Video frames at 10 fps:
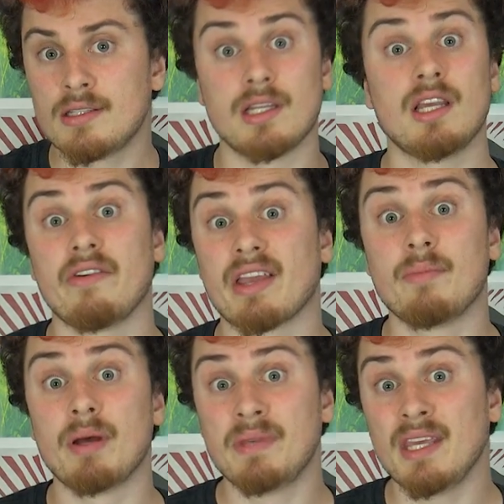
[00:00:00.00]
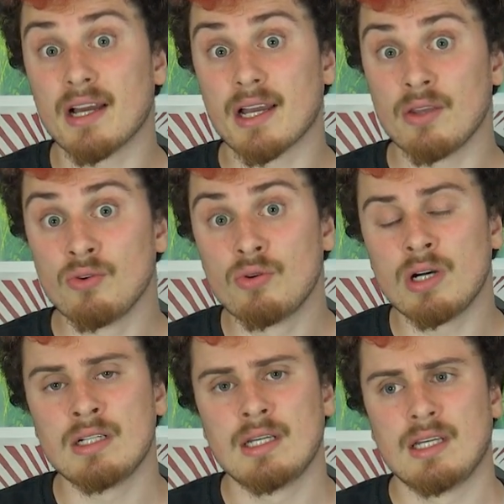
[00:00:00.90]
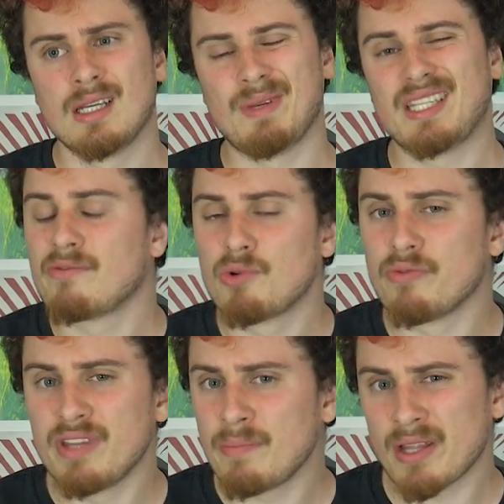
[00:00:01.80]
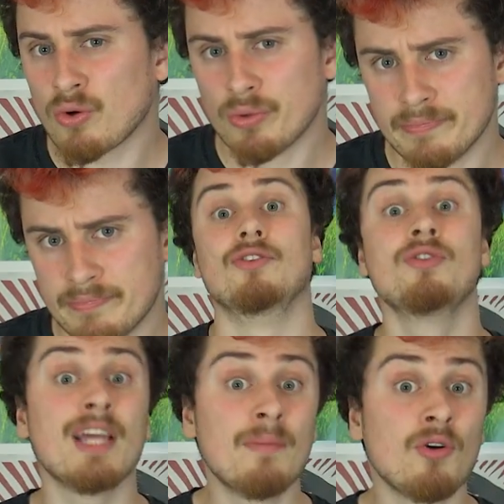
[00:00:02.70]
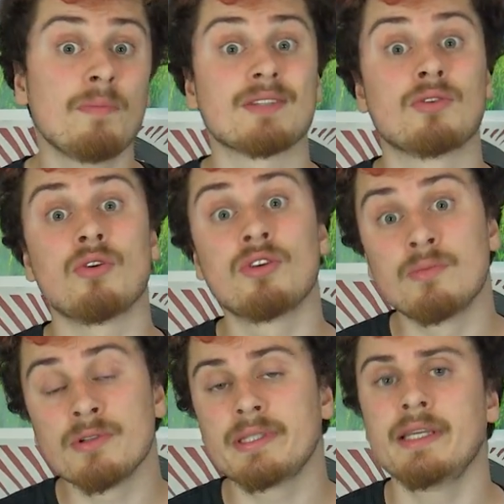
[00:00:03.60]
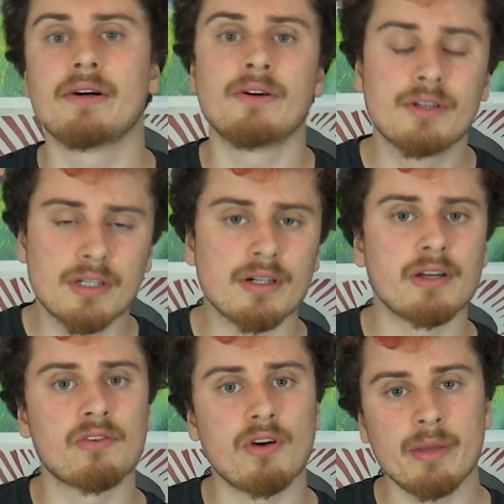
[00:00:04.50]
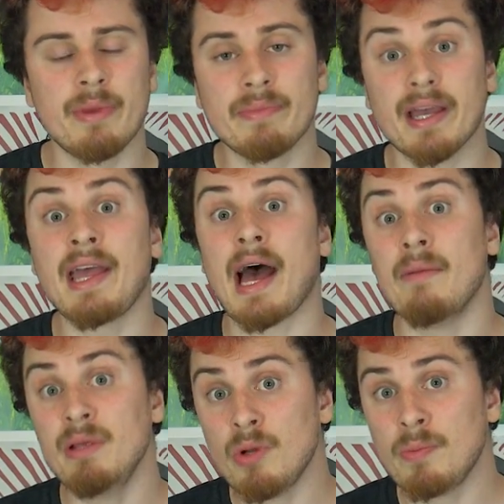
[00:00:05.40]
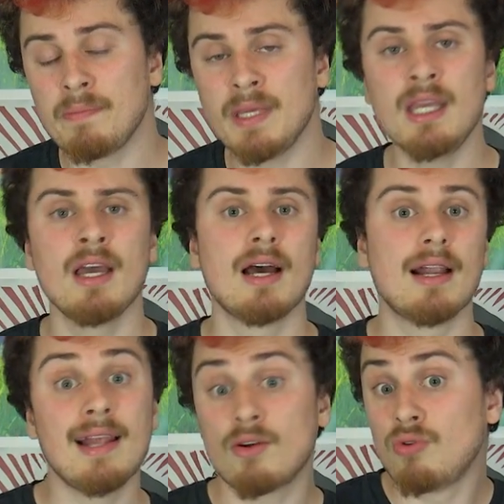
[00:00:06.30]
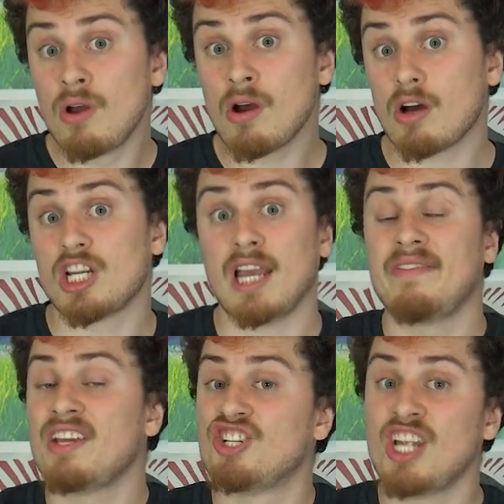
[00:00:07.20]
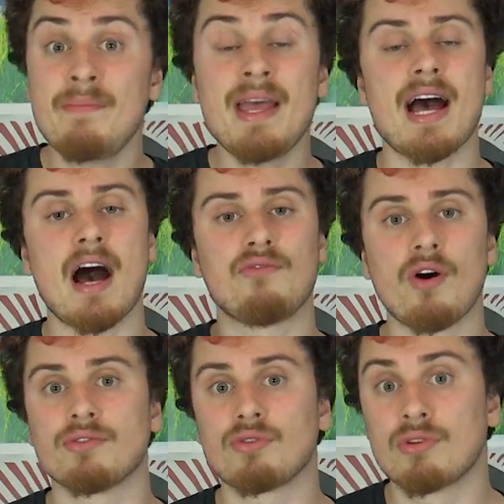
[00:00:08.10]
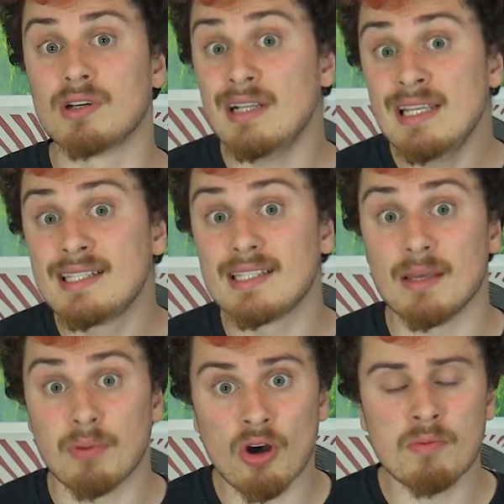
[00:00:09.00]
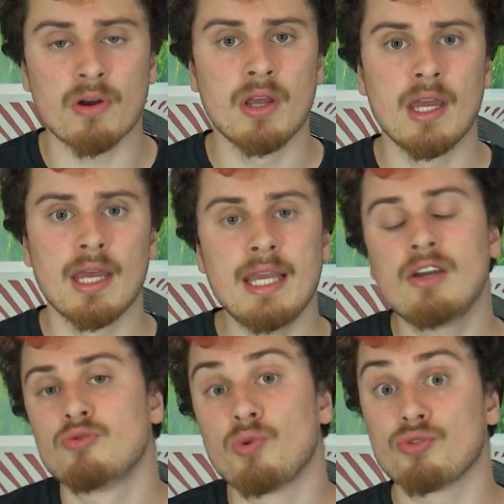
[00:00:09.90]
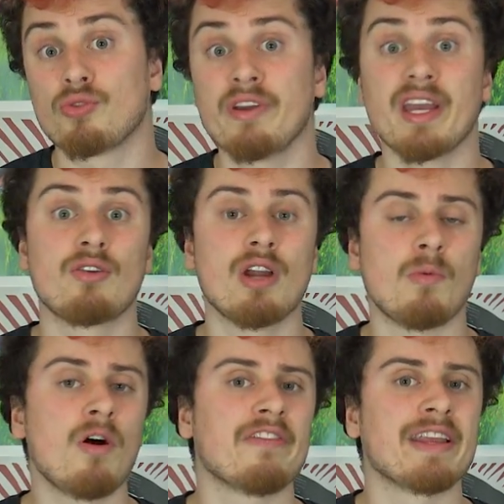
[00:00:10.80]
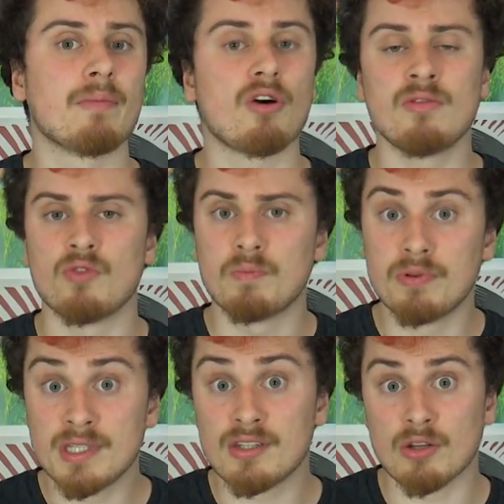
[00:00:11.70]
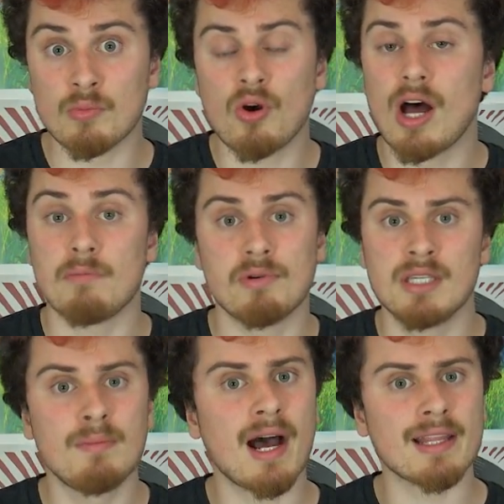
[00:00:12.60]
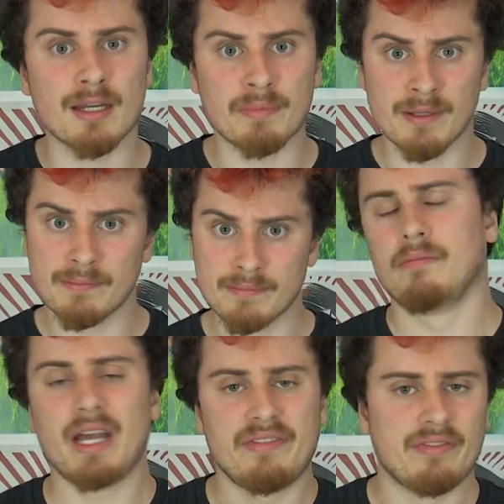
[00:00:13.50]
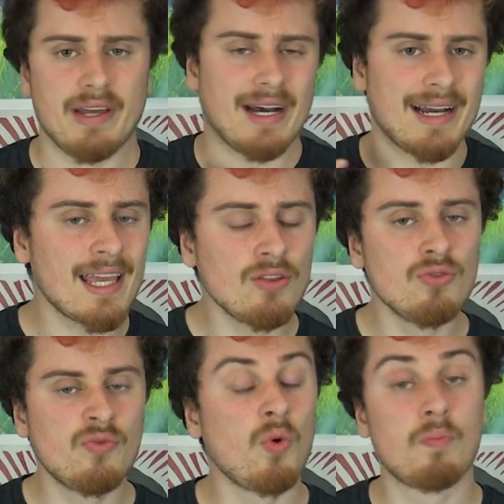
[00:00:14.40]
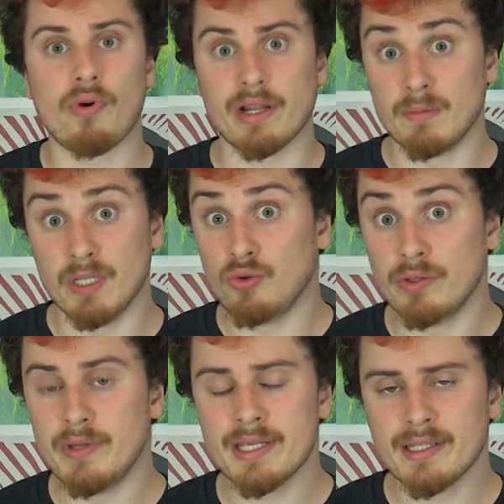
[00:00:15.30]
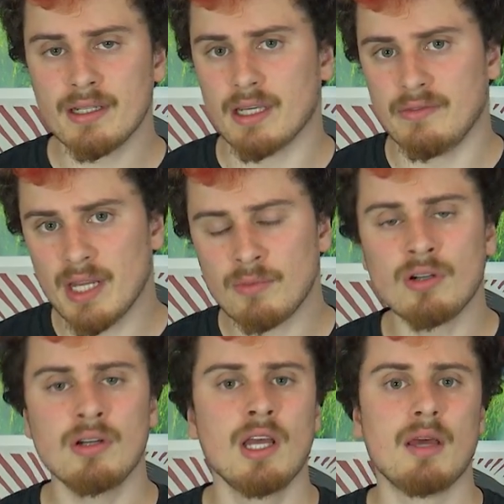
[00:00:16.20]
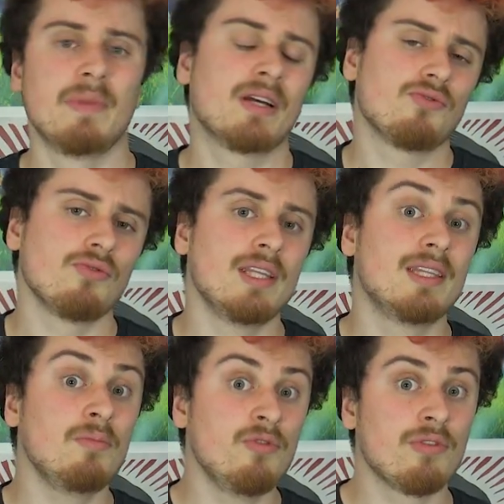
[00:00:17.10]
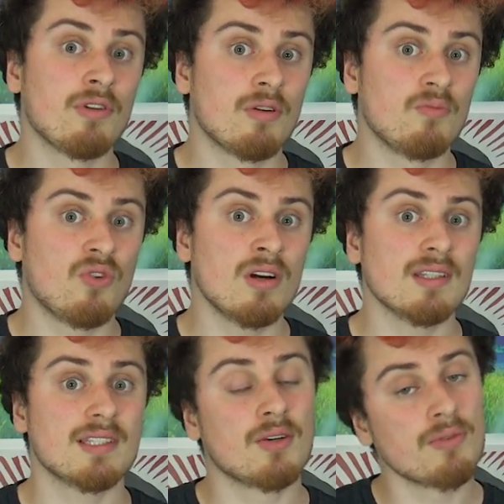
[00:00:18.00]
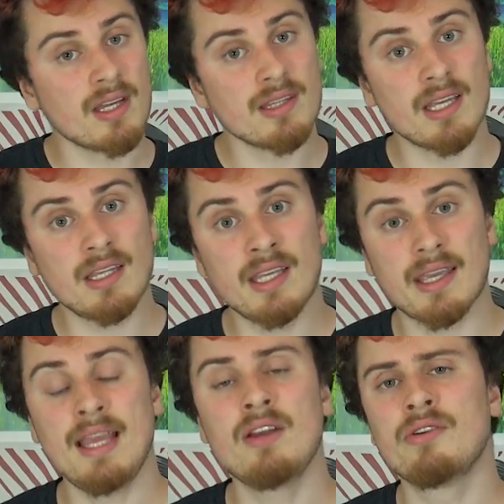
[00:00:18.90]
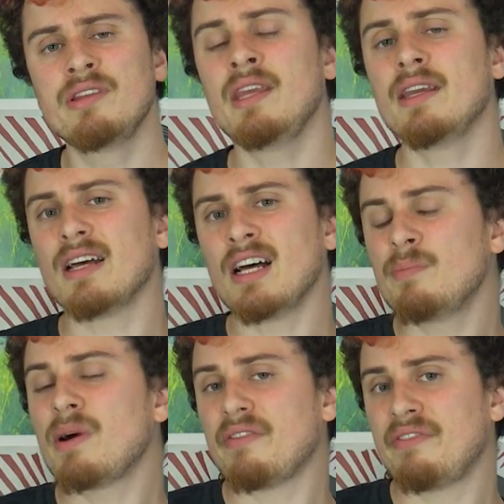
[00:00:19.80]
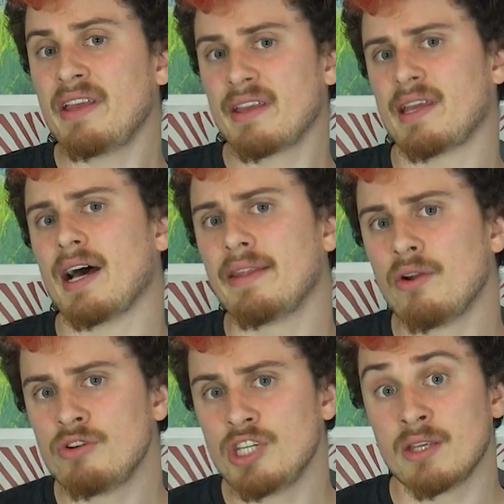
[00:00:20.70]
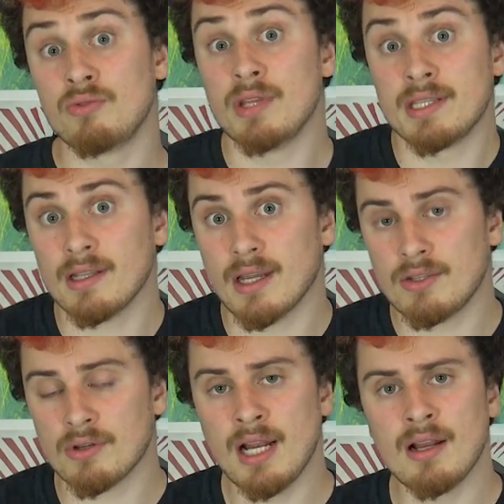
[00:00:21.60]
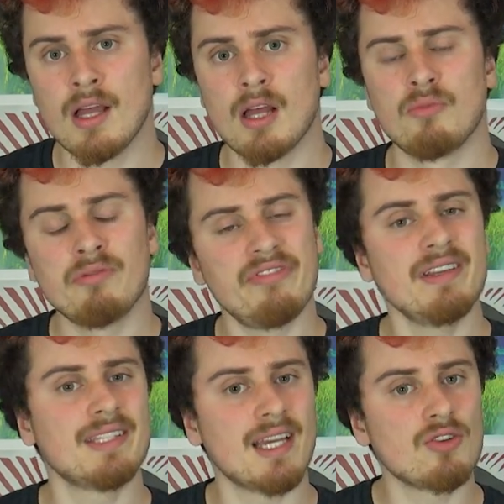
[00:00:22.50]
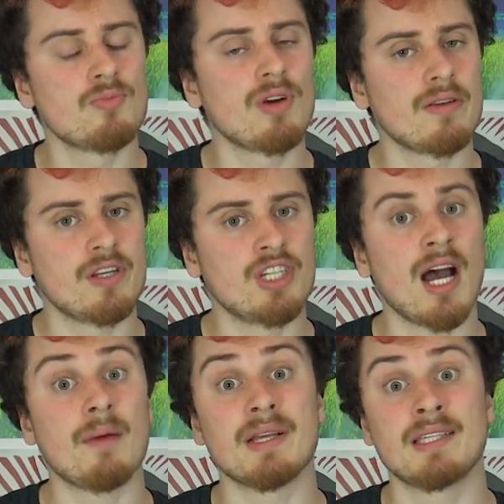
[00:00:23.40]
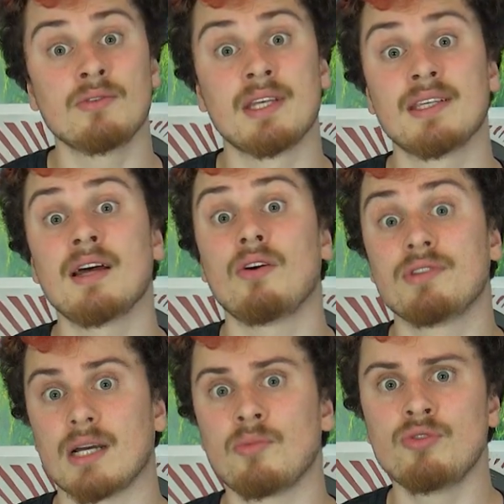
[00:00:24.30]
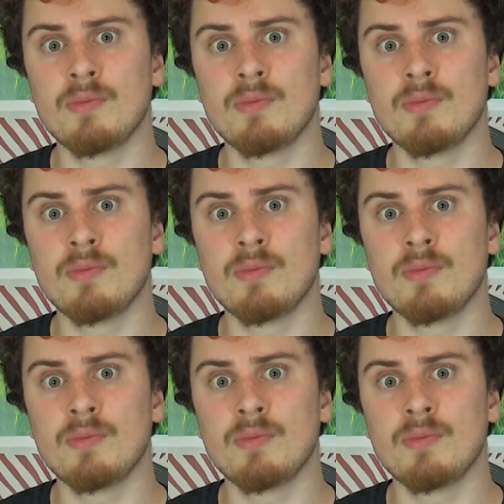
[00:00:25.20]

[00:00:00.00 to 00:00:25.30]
c'est-à-dire avec un papier et un crayon, quoi, bah ça me convenait pas trop. Notamment parce que recommencer encore et encore les mêmes traits abîme le papier, la couleur, j'arrivais jamais à avoir un truc lisse et propre, et que je me retrouvais régulièrement avec des problèmes de positionnement impossibles à rattraper. Bref, rien de nouveau pour un habitué du dessin, évidemment, hein, mais quand on est débutant comme moi, ces contraintes techniques et le côté imparfait car analogique du dessin traditionnel m'ont fait sérieusement réfléchir à passer au dessin entièrement